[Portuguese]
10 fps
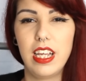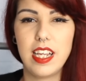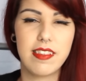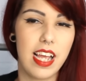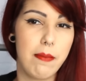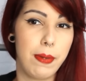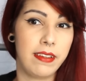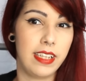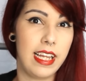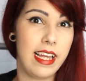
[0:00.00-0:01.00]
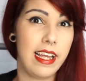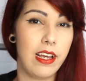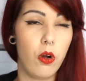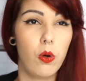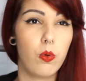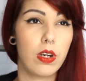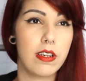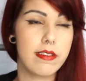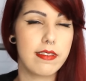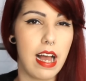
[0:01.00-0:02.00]
e se arrepender ou
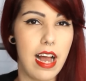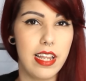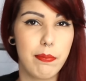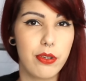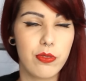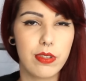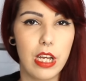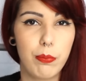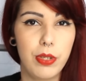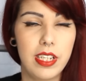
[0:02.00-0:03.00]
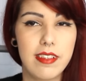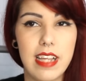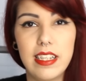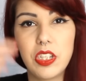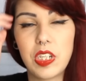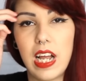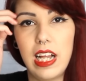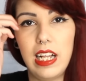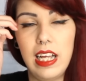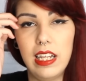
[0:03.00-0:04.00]
cansar depois de um tempo e quiser
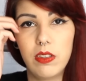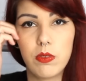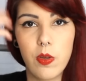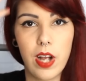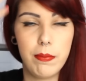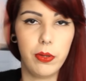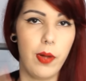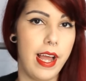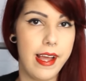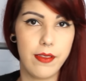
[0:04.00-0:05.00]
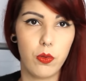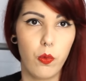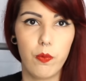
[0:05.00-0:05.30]
deixar ela no seu cabelo reto,